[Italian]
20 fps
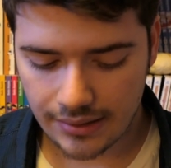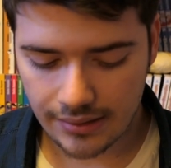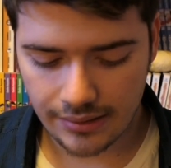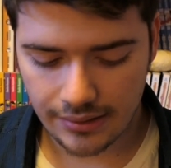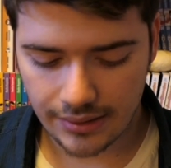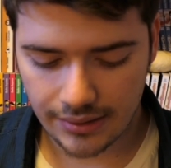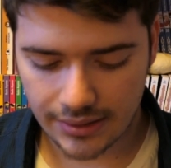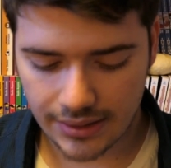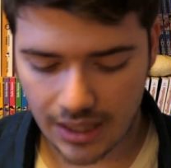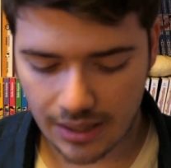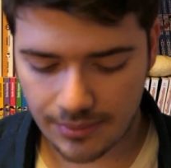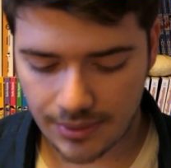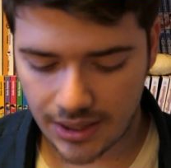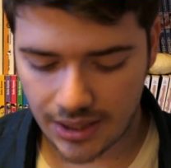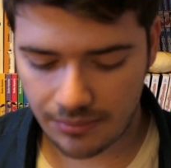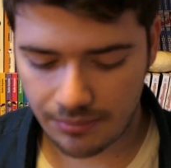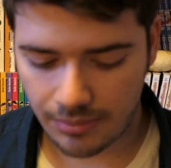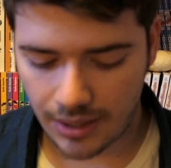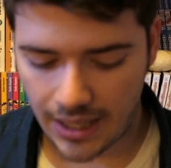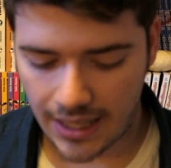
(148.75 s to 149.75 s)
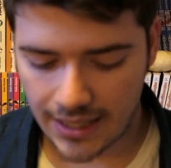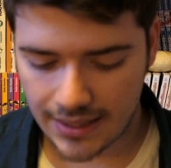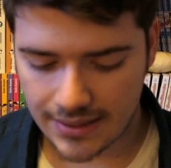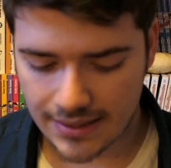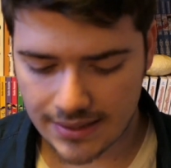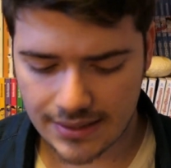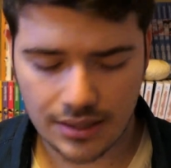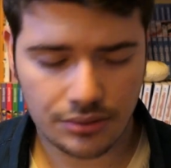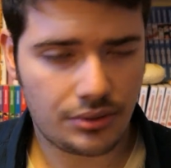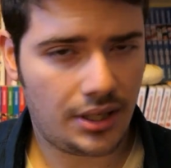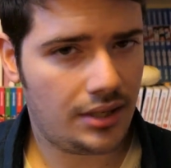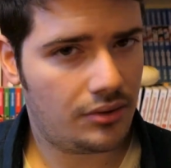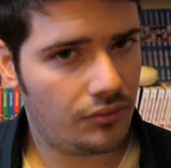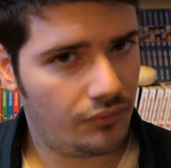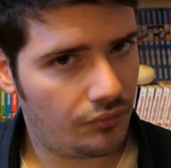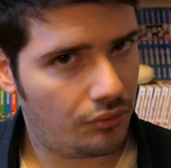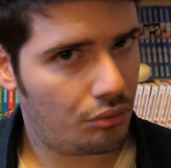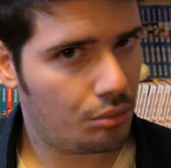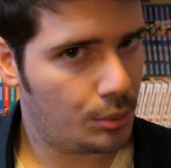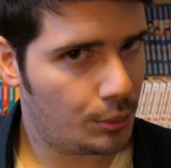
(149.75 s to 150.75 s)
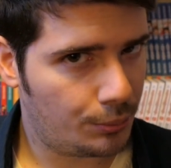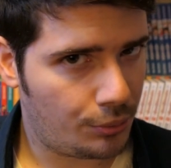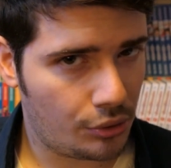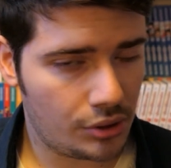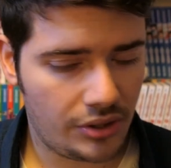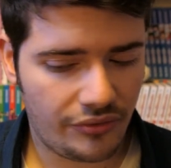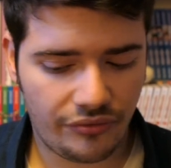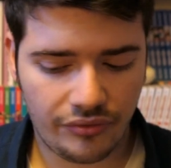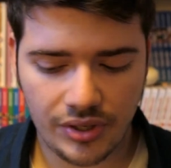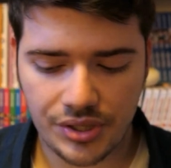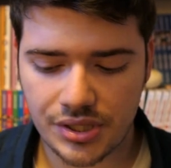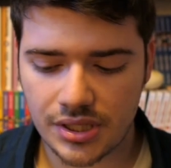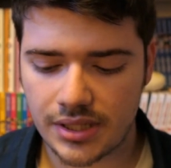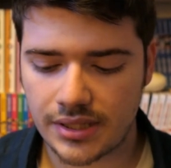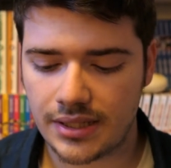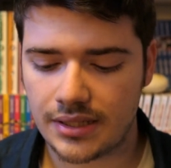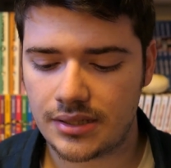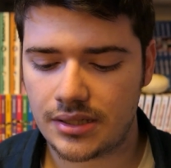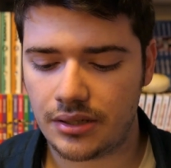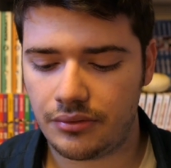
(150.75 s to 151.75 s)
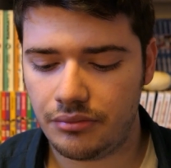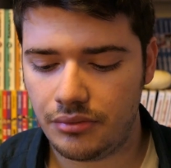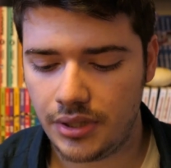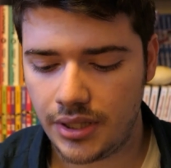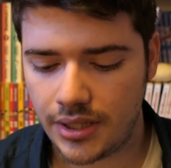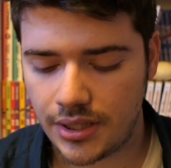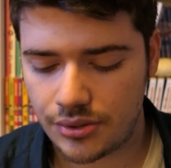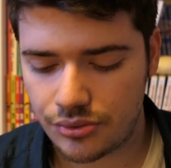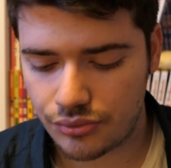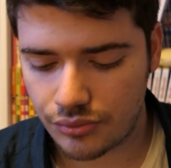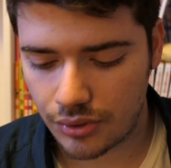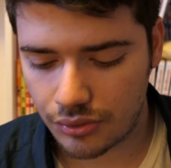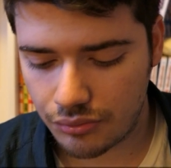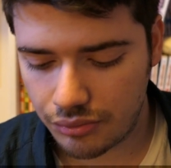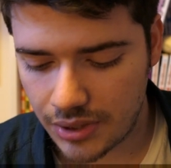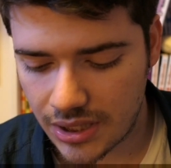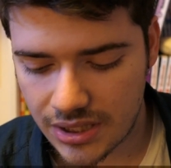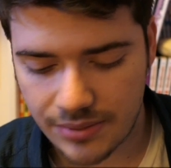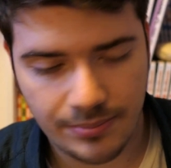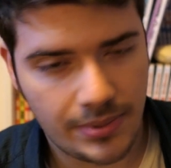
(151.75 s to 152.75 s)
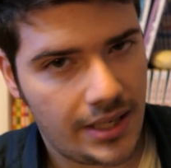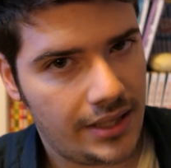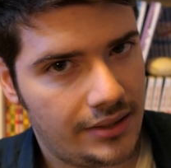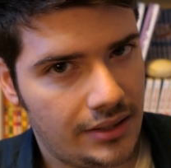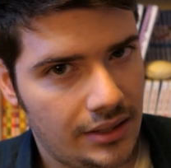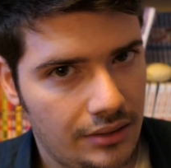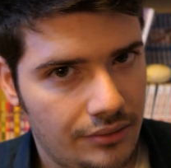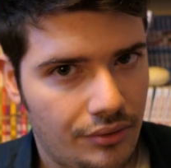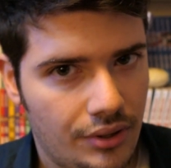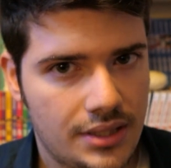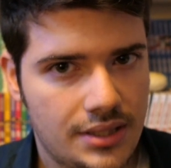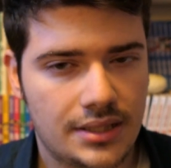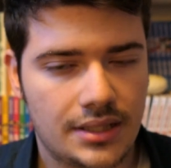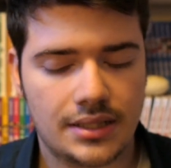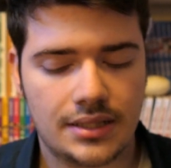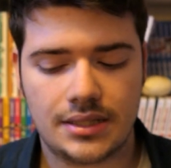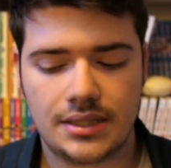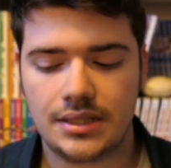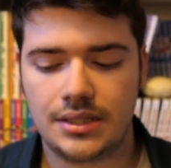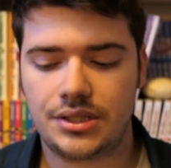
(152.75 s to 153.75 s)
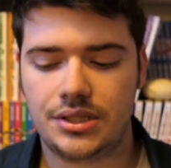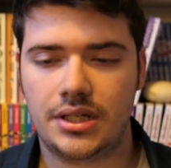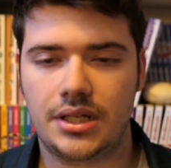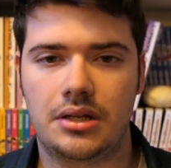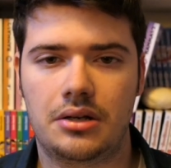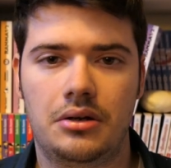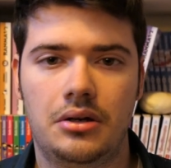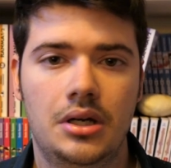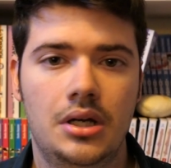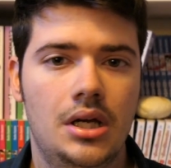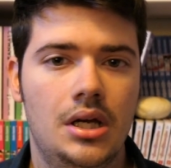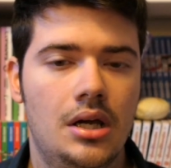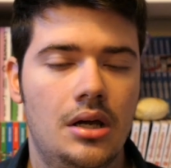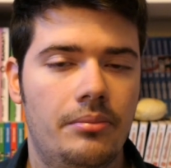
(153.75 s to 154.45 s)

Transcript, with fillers: eh, trama di base, è stato anche un volume un po' difficile da seguire su alcuni aspetti, devo essere sincero,